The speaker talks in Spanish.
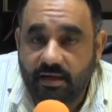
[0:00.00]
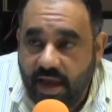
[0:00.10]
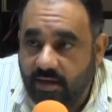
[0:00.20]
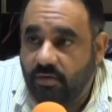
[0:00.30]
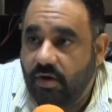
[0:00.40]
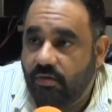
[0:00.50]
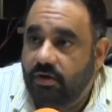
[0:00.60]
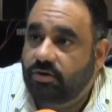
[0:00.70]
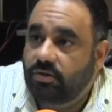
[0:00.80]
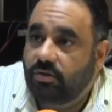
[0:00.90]
ya en
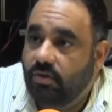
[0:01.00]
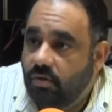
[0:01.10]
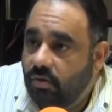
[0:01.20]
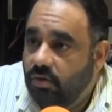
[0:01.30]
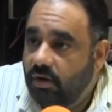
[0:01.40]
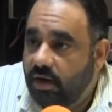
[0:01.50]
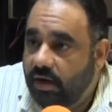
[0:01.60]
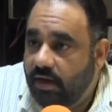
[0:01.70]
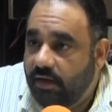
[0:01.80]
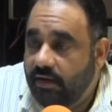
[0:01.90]
colaboración con
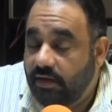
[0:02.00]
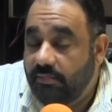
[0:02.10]
el